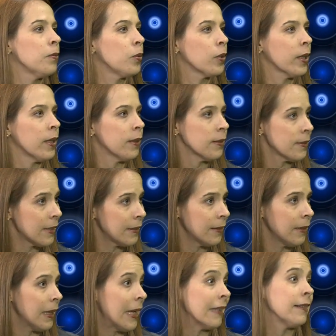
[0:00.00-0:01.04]
porque se
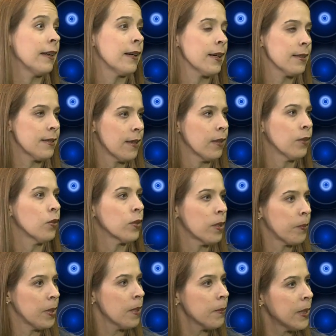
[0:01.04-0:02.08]
están creciendo
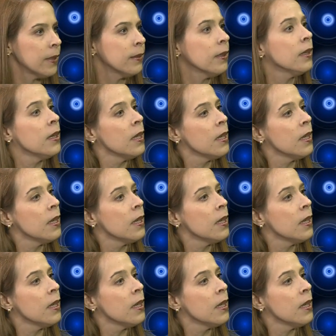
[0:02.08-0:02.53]
rápidamente